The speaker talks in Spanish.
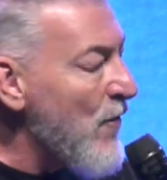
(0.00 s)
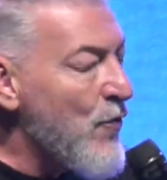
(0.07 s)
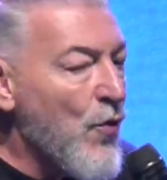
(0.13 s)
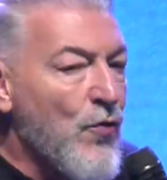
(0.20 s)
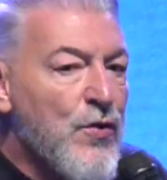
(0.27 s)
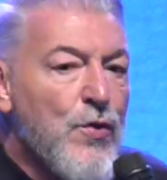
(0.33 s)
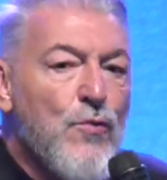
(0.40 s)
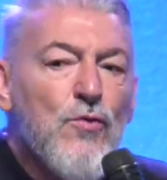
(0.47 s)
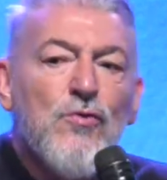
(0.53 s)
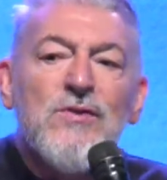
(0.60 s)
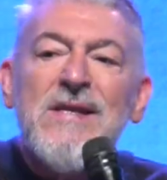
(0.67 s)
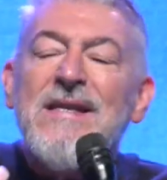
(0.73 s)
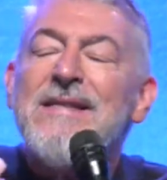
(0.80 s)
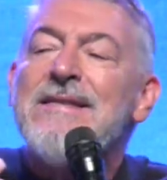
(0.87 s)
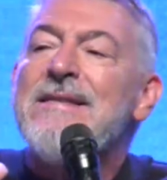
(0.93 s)
donde uno
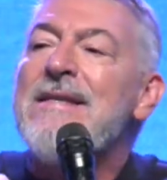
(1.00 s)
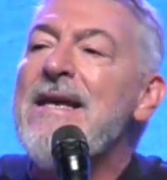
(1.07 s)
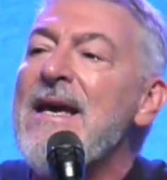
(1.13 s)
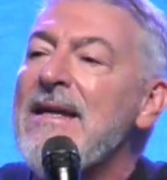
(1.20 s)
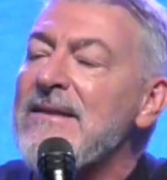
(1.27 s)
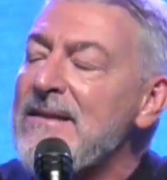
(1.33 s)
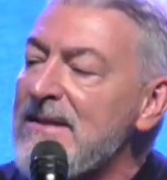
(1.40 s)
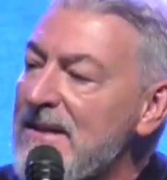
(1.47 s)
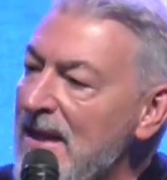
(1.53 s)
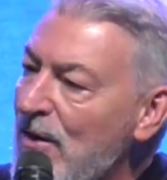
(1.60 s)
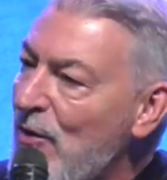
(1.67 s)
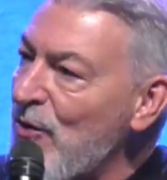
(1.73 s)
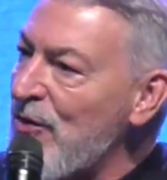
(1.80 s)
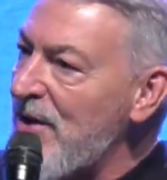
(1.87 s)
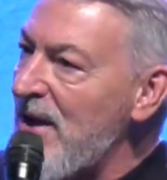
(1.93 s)
se
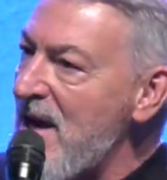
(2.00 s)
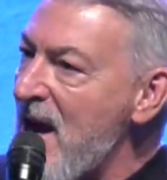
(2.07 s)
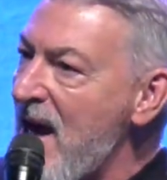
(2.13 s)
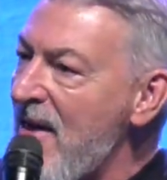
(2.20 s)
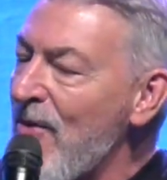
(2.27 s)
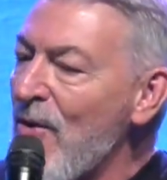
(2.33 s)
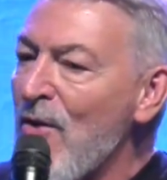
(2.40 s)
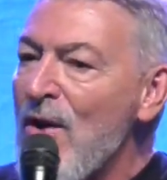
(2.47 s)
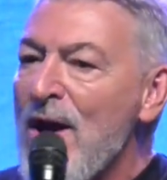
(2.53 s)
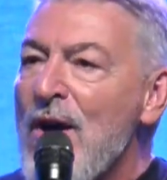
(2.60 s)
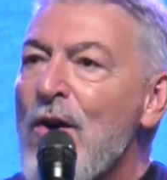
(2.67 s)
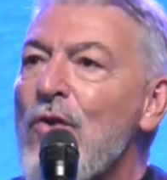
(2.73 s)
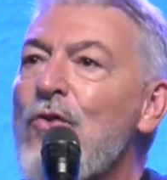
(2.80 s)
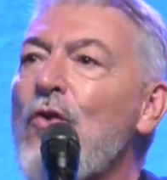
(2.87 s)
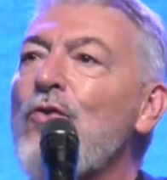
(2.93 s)
siente condenado,
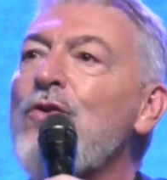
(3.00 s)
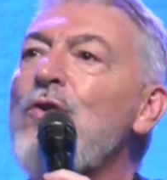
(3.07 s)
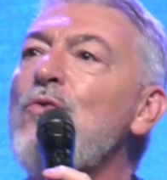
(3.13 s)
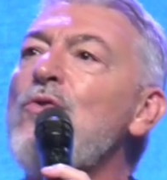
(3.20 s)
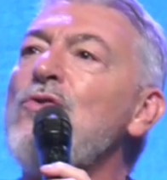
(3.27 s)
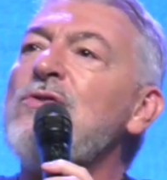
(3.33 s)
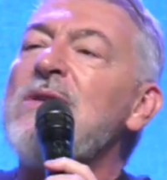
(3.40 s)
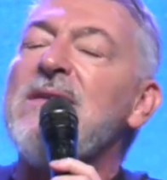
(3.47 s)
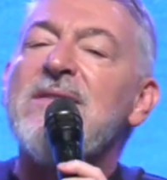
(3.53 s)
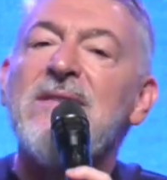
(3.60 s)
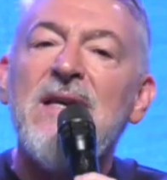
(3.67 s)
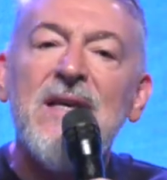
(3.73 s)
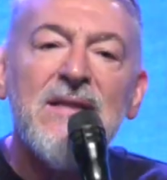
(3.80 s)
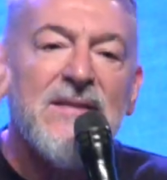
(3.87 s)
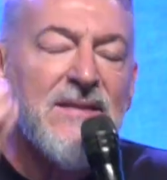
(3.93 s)
donde uno se
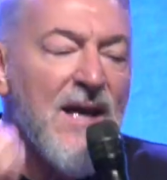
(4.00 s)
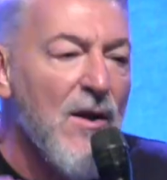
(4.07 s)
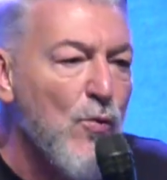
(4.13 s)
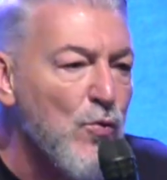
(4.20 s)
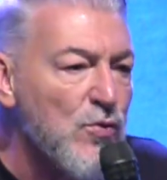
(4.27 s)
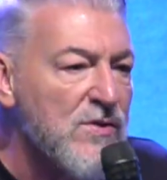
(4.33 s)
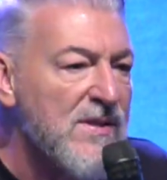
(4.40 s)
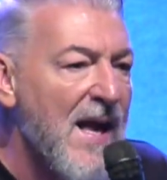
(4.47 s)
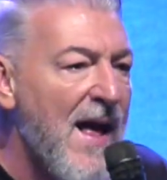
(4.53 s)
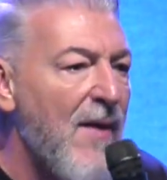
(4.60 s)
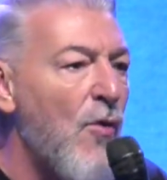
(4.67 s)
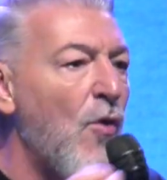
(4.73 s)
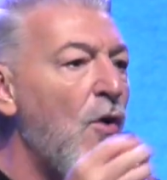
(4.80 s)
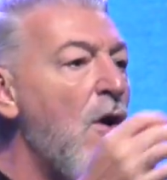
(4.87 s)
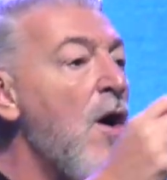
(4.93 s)
siente
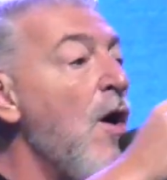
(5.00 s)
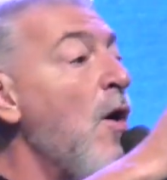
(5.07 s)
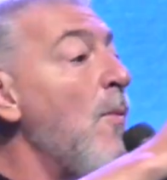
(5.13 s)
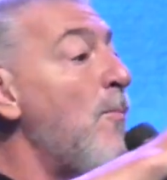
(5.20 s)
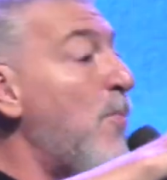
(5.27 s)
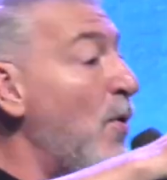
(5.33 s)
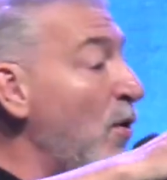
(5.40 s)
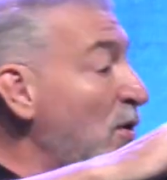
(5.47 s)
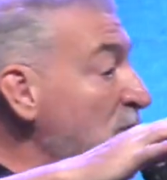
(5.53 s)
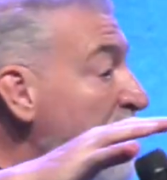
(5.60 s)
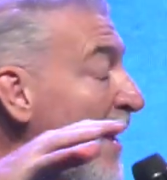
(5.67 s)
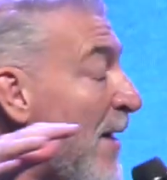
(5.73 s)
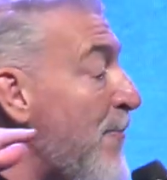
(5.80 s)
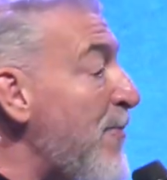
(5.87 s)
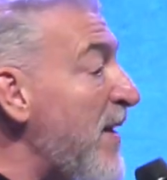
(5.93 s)
acusado por
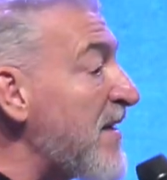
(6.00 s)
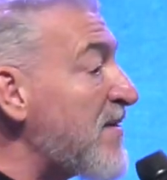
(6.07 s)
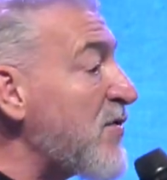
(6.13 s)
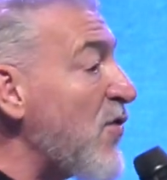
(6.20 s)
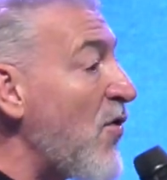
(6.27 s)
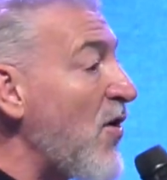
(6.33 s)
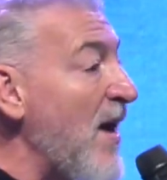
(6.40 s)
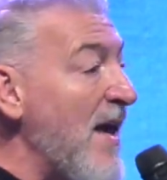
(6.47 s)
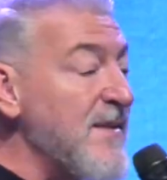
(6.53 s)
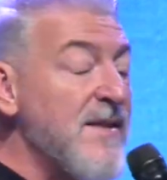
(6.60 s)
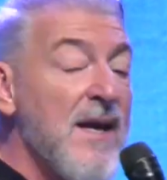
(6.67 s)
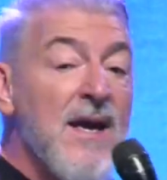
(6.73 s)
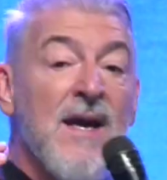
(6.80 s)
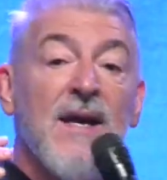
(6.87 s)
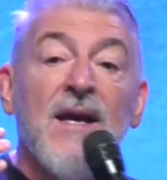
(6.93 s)
otras
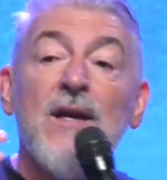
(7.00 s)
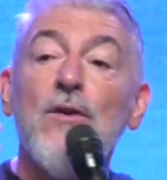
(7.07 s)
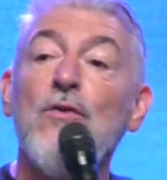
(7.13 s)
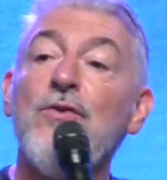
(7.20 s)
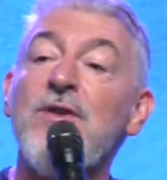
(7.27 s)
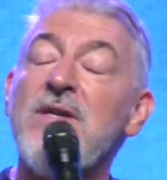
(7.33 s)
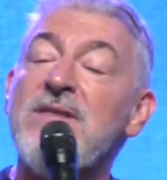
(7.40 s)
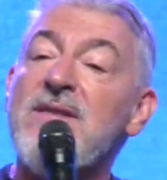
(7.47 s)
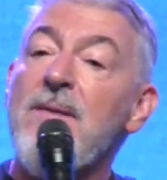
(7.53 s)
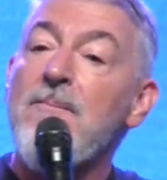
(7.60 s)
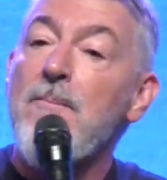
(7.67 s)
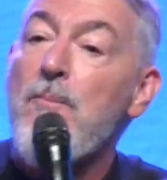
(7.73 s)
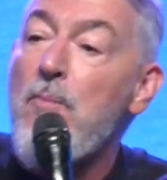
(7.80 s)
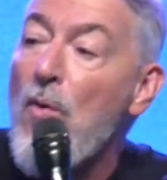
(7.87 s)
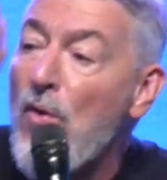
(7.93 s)
personas que nos
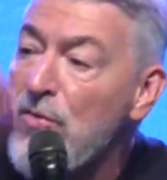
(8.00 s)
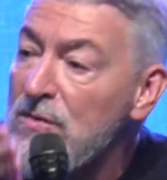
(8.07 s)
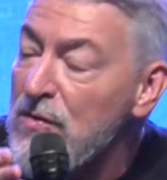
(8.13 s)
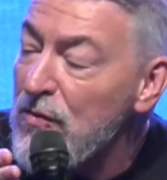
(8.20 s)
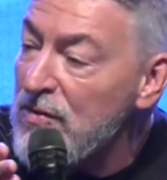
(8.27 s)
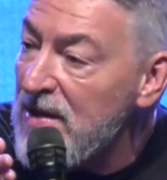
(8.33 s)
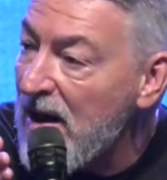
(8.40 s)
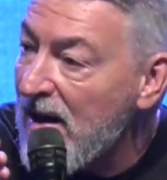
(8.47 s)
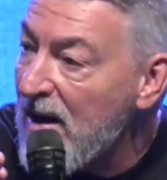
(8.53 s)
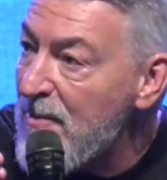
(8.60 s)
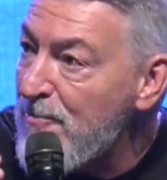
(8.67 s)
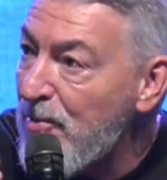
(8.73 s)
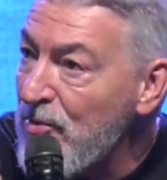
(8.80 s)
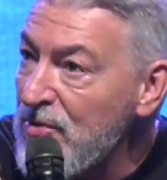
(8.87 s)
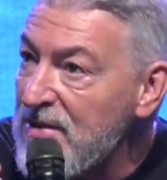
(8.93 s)
dicen vos sos el
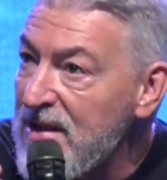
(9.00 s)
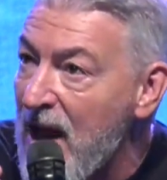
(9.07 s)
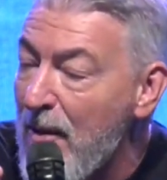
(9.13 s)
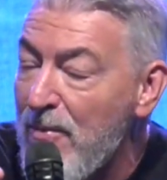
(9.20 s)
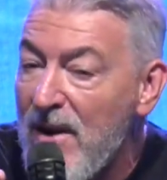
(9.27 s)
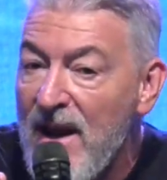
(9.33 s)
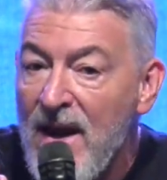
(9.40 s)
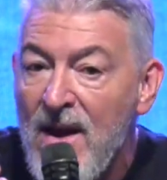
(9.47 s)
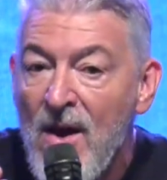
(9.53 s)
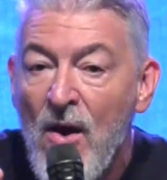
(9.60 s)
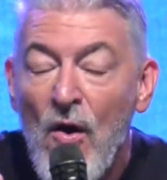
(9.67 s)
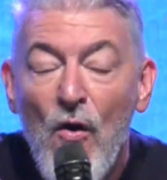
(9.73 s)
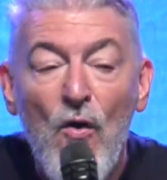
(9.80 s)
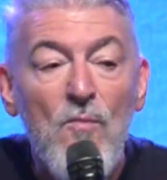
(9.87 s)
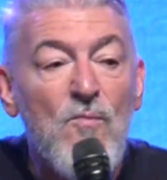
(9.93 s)
responsable
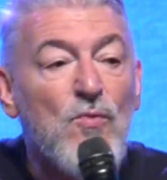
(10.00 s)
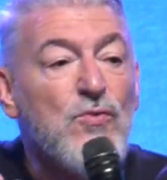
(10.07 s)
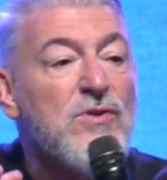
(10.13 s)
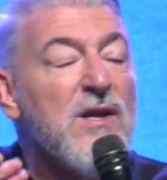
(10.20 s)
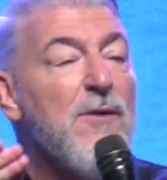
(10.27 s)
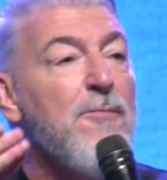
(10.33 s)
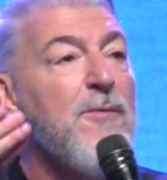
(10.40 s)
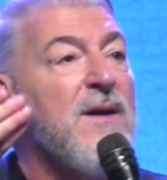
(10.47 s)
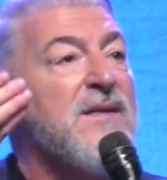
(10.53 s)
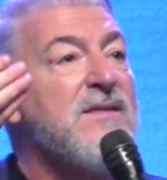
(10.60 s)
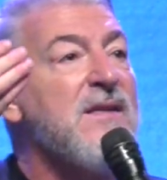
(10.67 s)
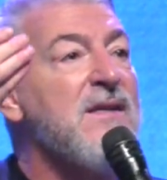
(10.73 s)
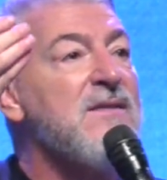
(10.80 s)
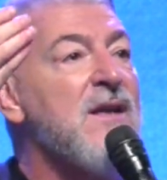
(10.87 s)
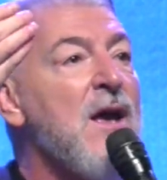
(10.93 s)
o muchas
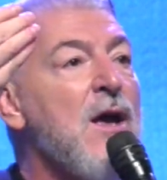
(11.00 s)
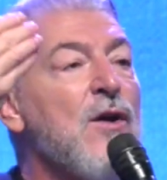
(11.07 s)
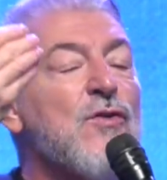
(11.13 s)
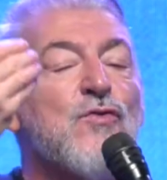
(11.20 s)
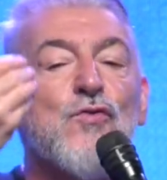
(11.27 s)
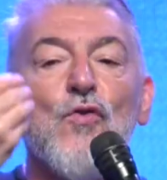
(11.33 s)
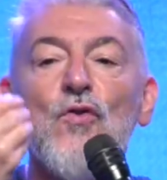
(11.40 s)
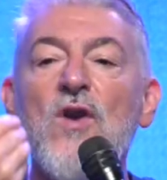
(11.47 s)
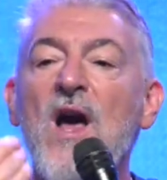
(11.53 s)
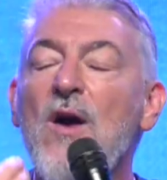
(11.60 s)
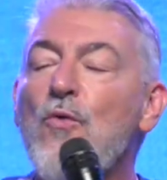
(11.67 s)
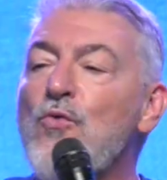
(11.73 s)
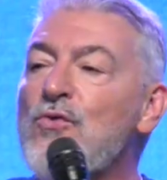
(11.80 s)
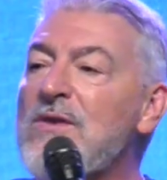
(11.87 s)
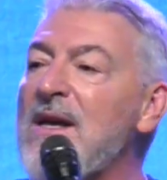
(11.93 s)
veces son
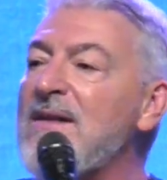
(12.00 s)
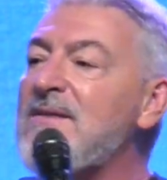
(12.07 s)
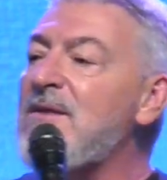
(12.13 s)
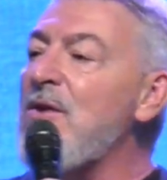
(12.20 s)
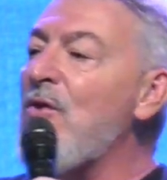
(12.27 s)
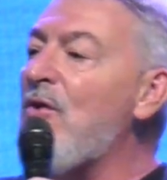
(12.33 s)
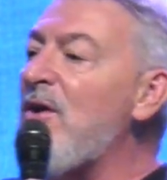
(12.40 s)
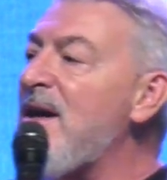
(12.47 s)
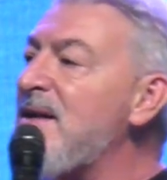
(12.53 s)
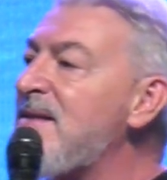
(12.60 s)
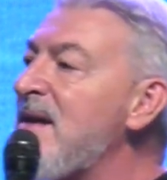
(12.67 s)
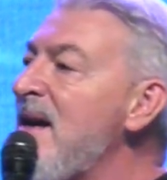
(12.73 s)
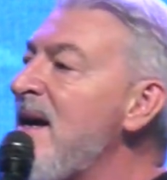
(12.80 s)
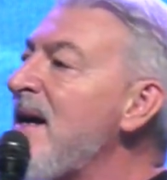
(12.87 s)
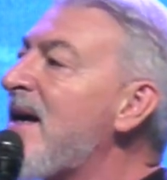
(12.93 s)

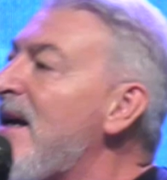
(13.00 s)
acusaciones